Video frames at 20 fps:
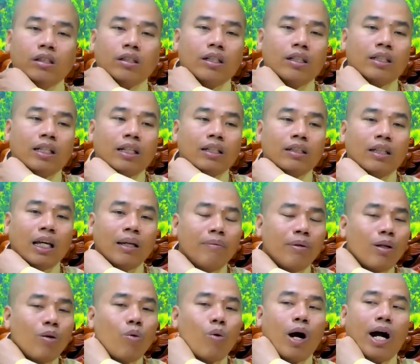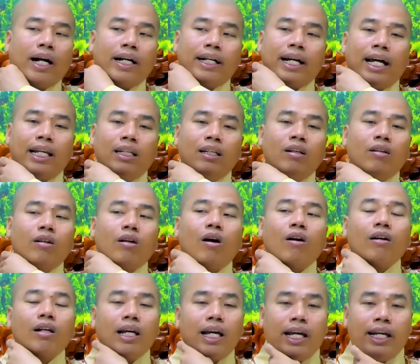người ta thấy cái hoàn cảnh nó
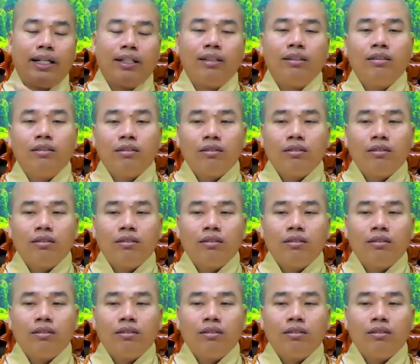rõ ràng